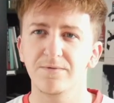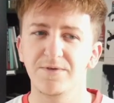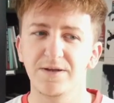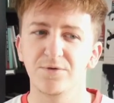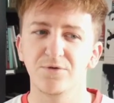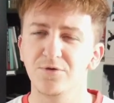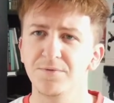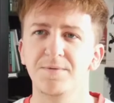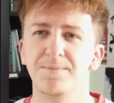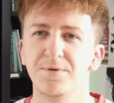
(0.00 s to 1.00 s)
Videos
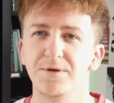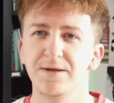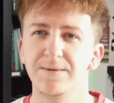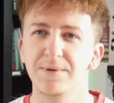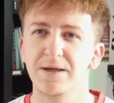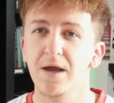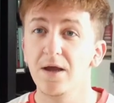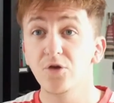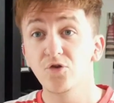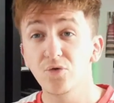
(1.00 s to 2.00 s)
über die Bücher, die mich
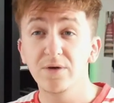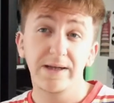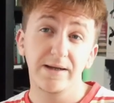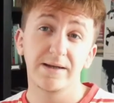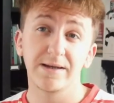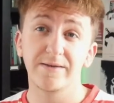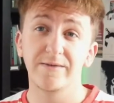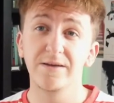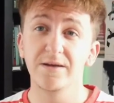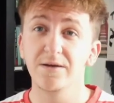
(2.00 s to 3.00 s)
so nicht
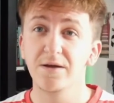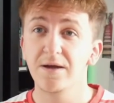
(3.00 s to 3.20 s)
interessieren.